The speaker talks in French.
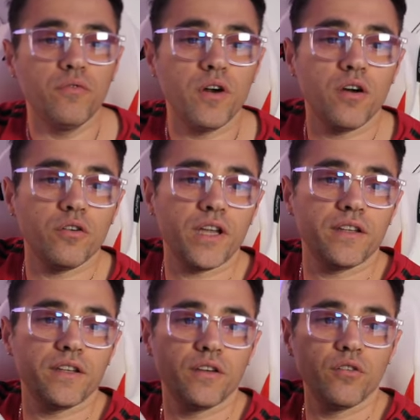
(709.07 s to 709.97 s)
Voilà,
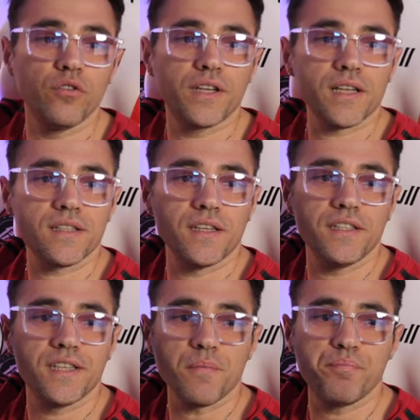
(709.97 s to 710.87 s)
regardez, le casque, il
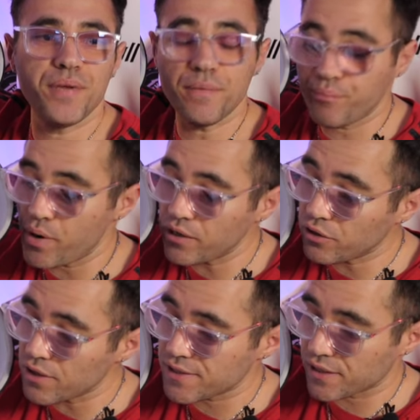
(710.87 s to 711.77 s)
tient pile poil
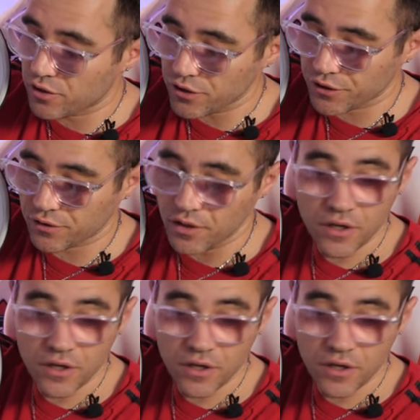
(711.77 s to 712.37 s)
dans la sacoche,